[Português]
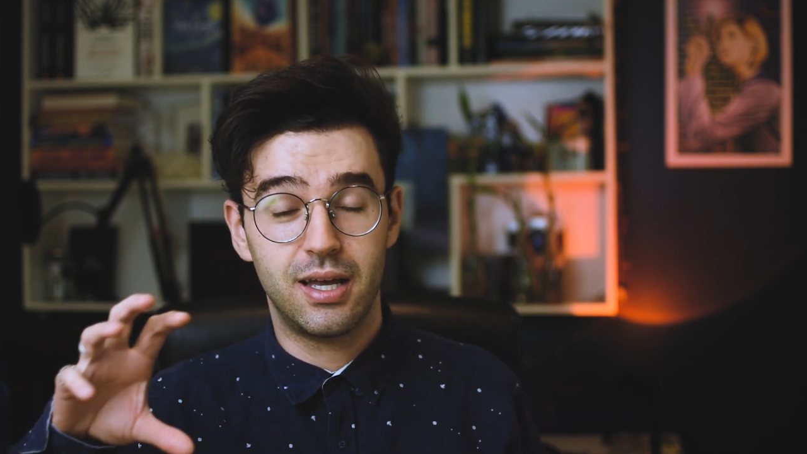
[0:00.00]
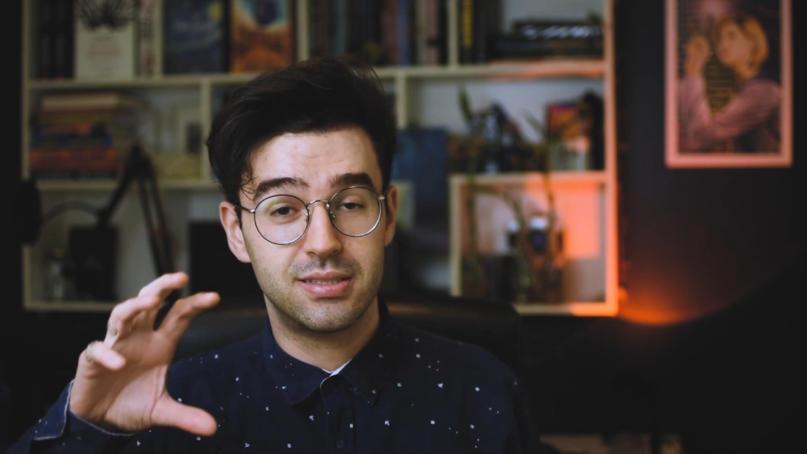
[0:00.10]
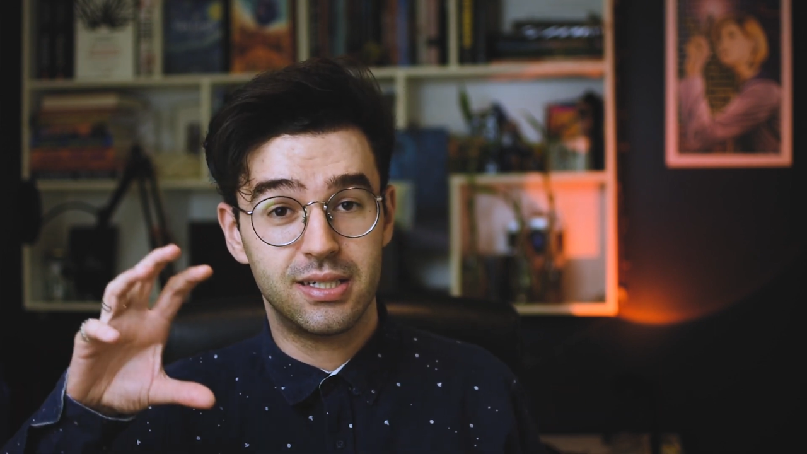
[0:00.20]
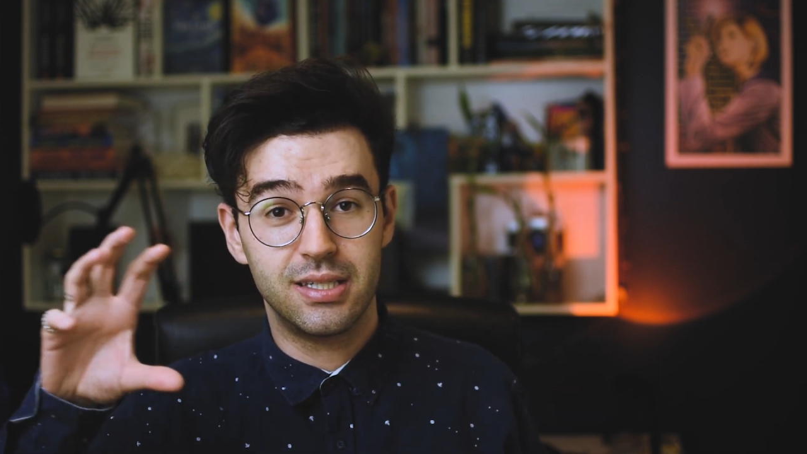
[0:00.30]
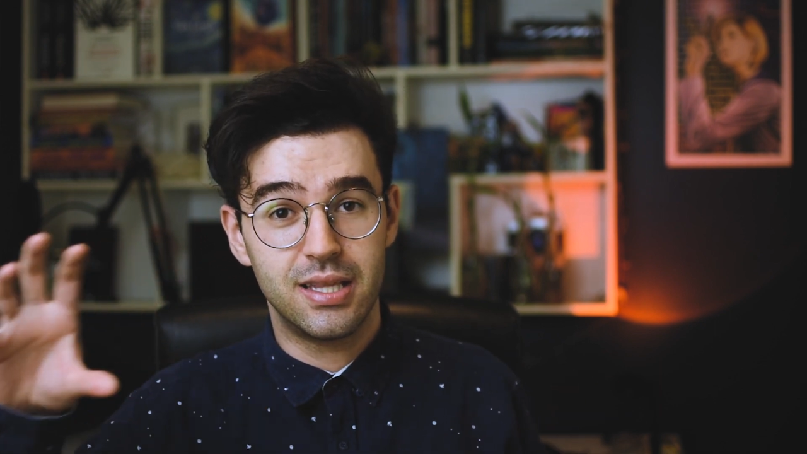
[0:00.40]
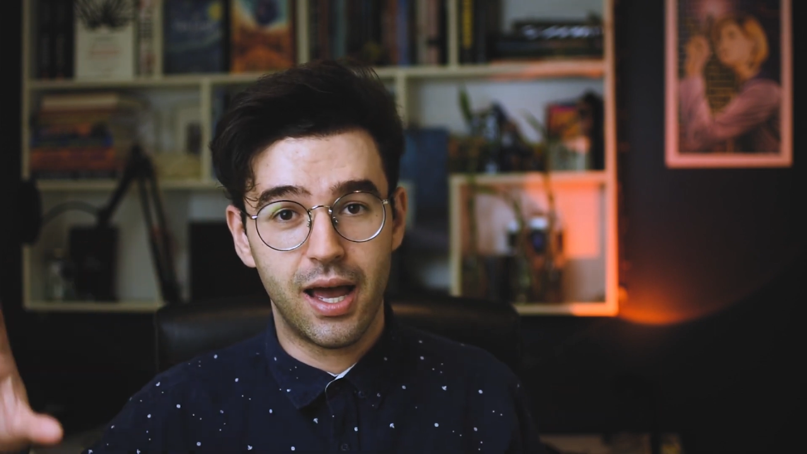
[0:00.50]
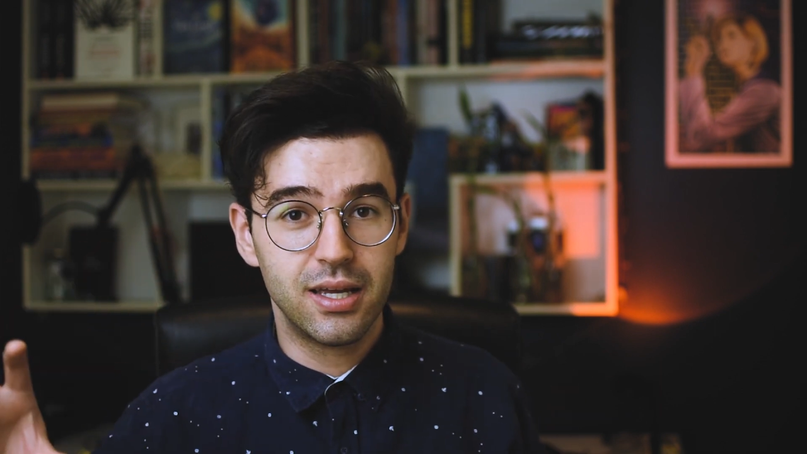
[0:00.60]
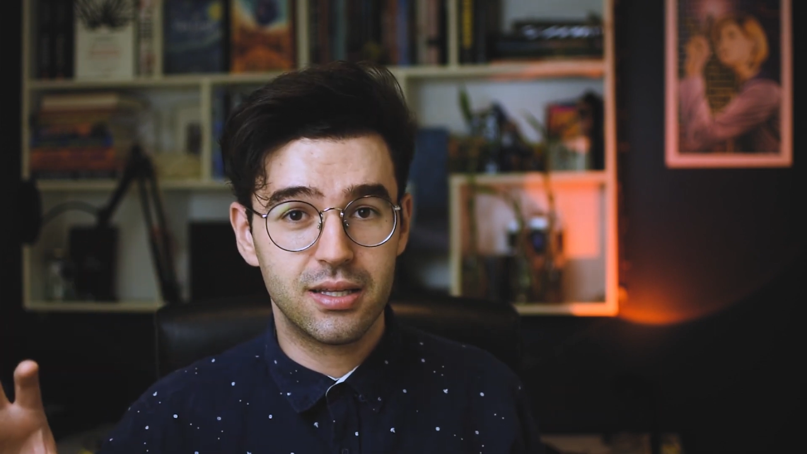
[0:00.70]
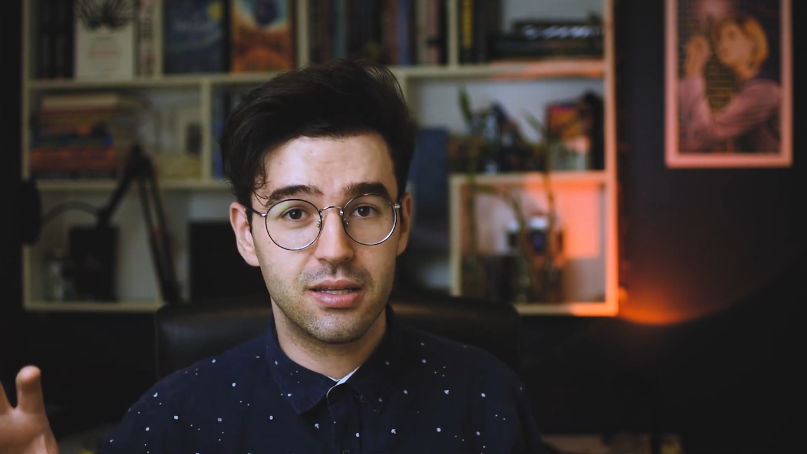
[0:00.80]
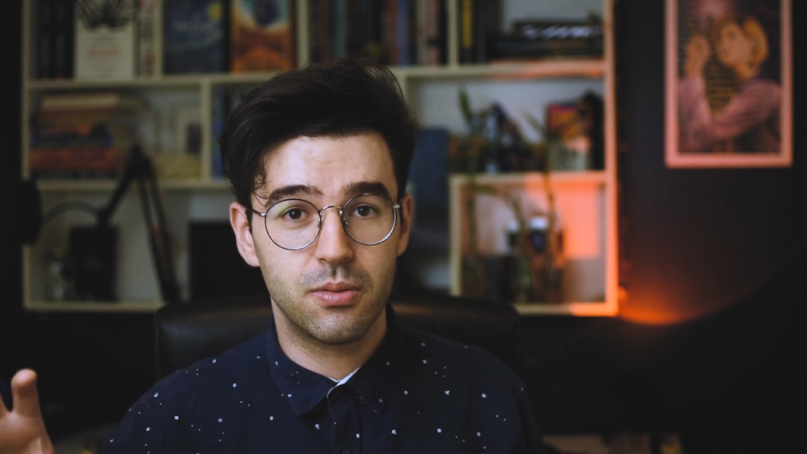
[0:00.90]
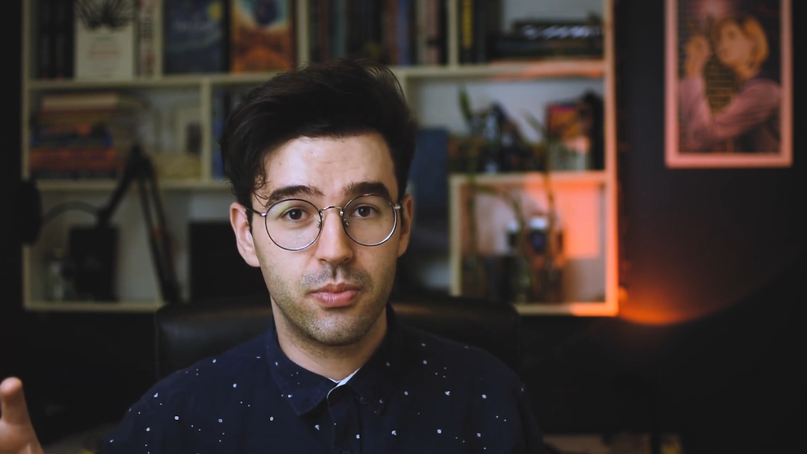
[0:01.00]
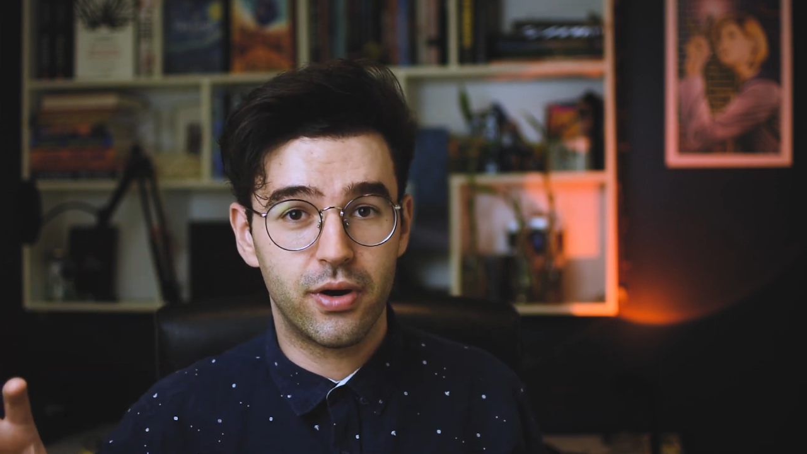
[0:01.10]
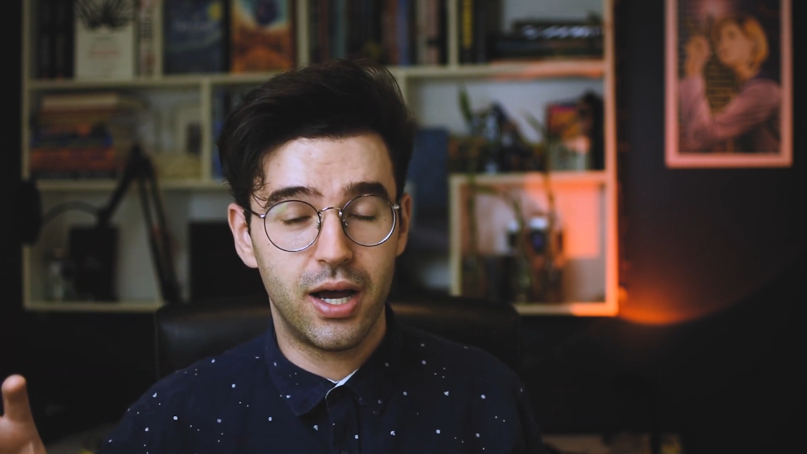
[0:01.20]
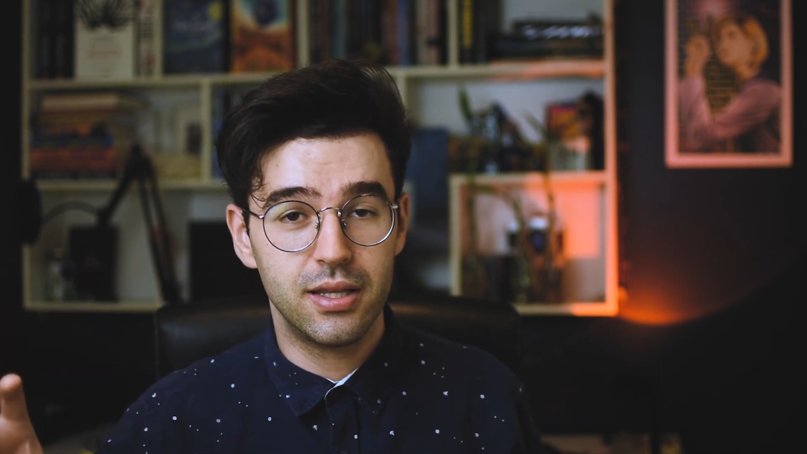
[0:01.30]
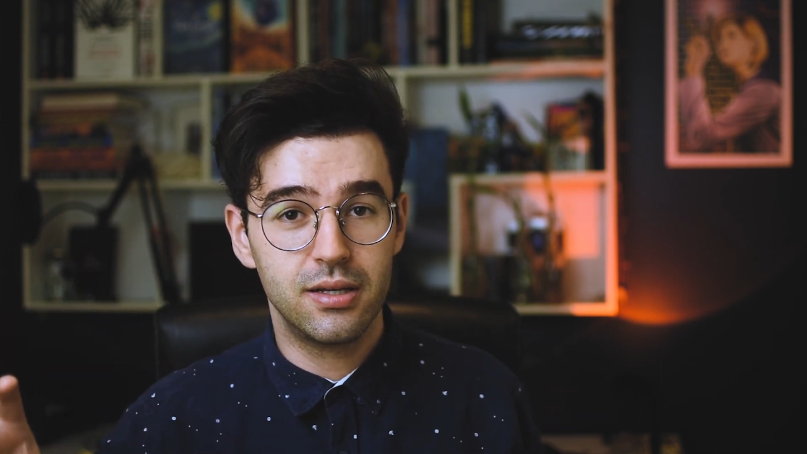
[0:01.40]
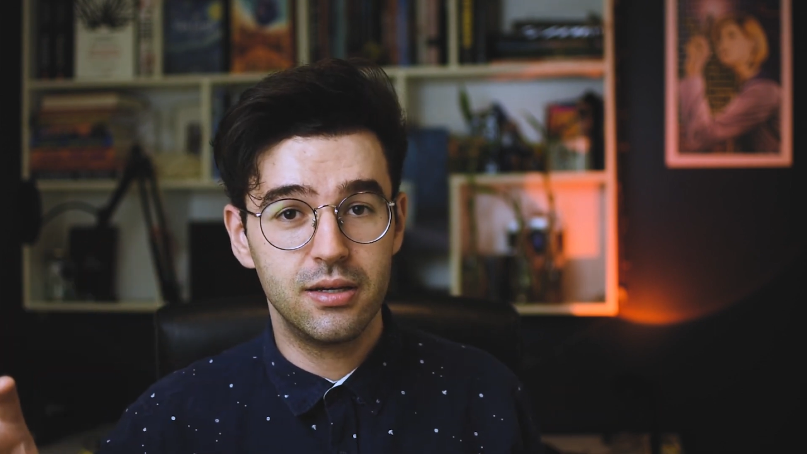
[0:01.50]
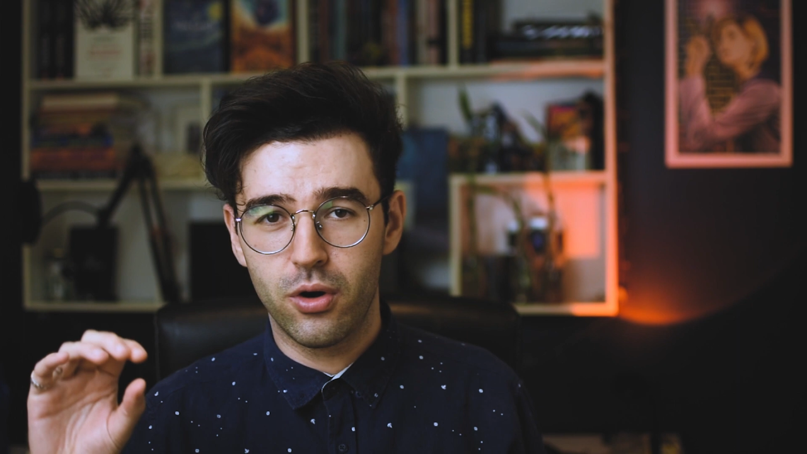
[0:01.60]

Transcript: essa ideia da temporada,